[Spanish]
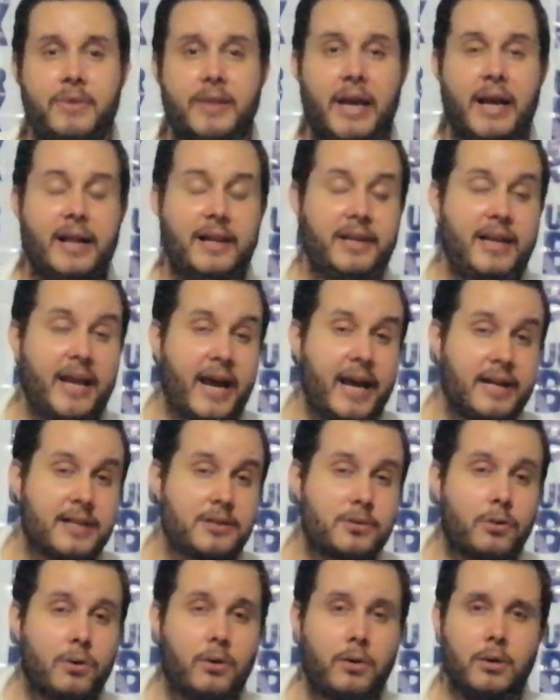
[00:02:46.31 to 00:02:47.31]
del
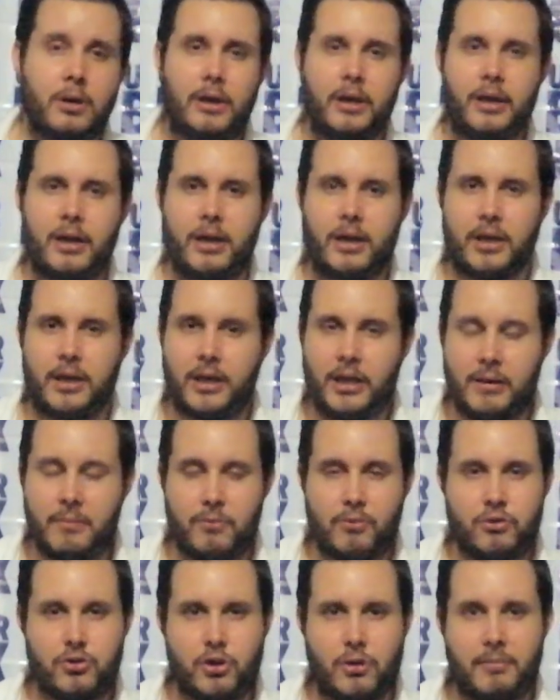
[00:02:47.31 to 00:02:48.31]
yeso y
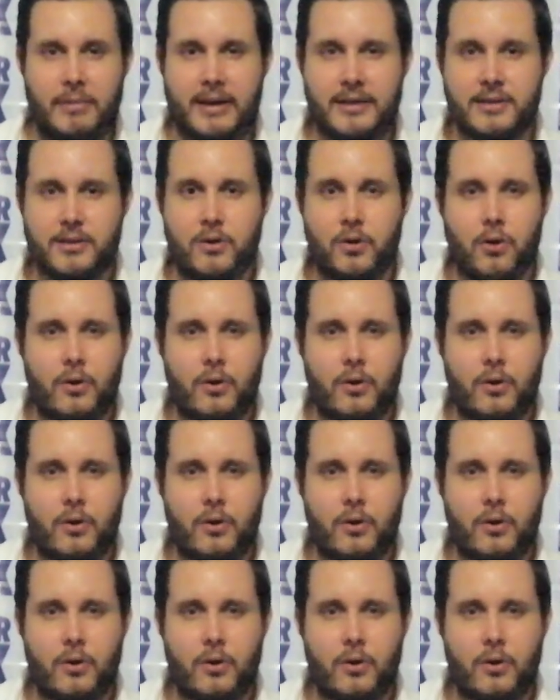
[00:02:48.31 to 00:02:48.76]
mucho más.